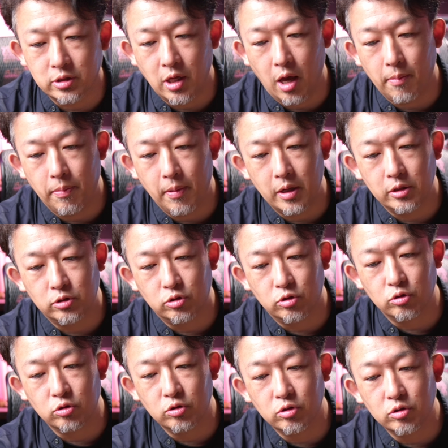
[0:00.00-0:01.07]
ね、やっぱり
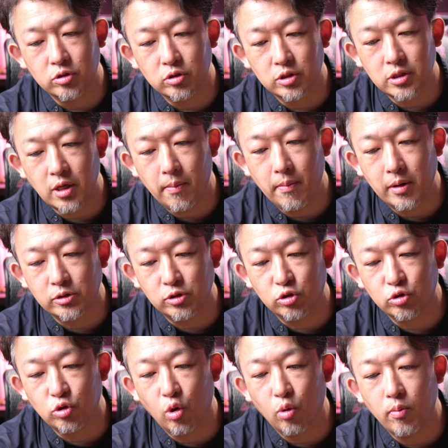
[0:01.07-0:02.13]
13万、
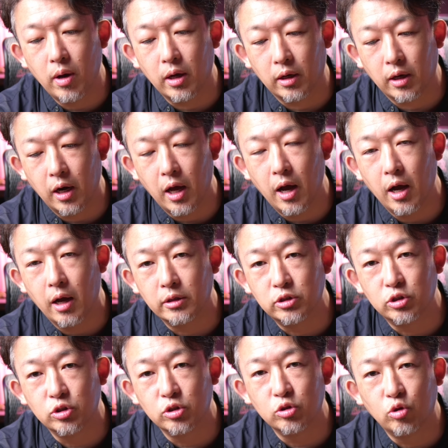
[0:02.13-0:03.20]
14万から
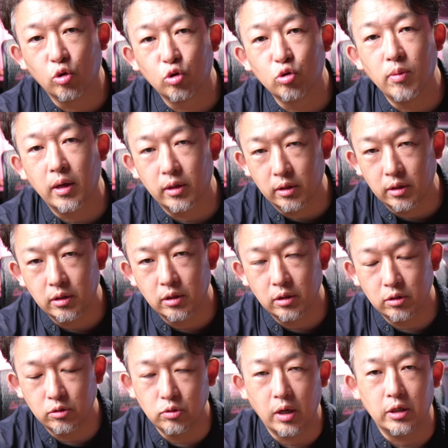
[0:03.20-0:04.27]
16万
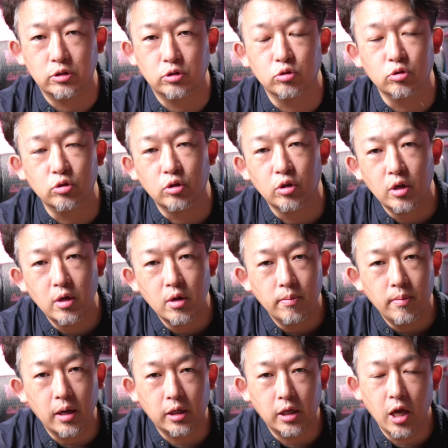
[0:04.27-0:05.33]
ぐらいする、
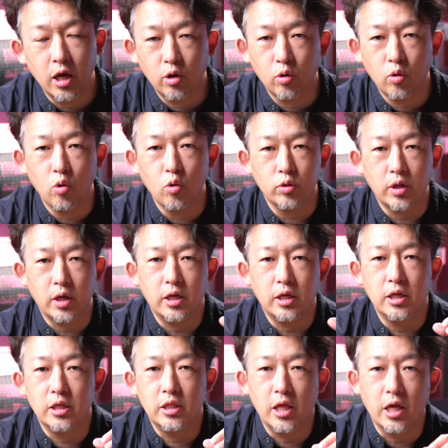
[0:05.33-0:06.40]
結構ね、
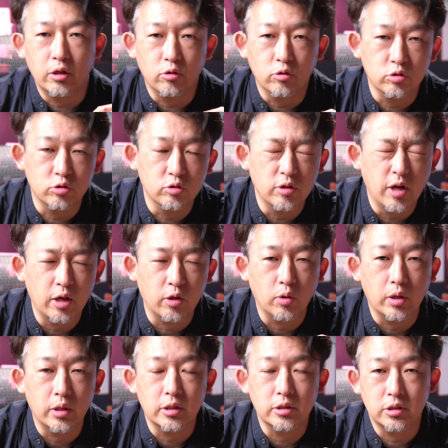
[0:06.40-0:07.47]
いい値段のする
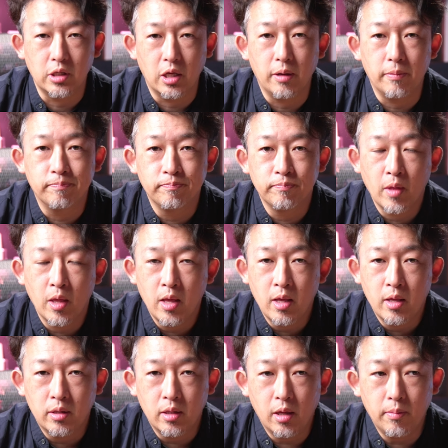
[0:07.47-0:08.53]
ライトなんですね。
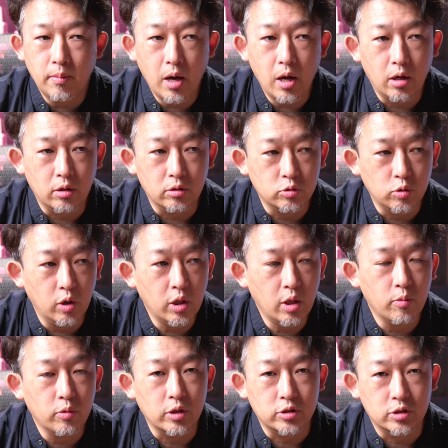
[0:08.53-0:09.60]
で、それで
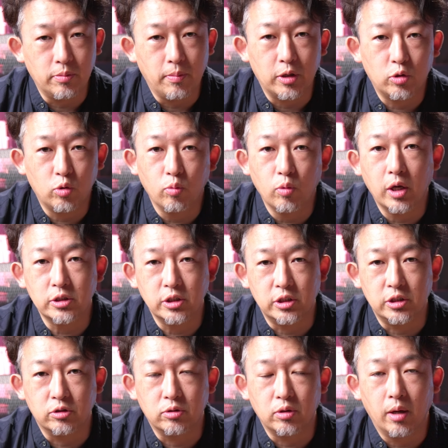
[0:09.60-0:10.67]
もですね、一昔
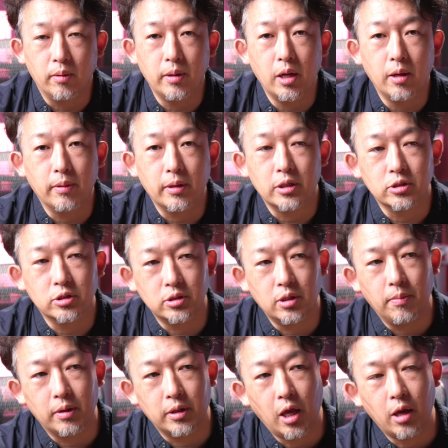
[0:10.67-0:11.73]
に比べればですね、
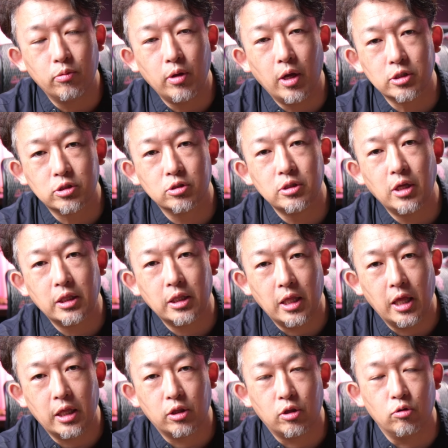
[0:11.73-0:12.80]
だいぶ安くなった
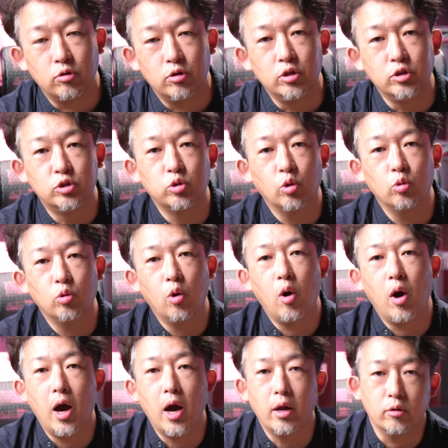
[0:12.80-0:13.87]
なっていう印象
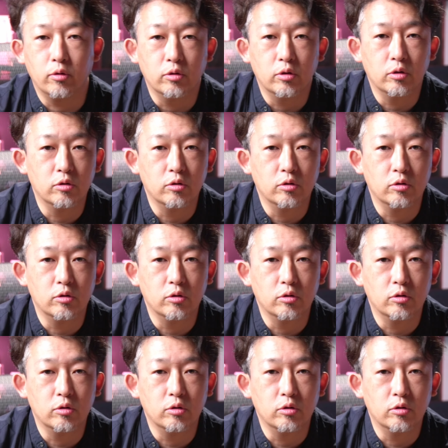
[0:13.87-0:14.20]
のある、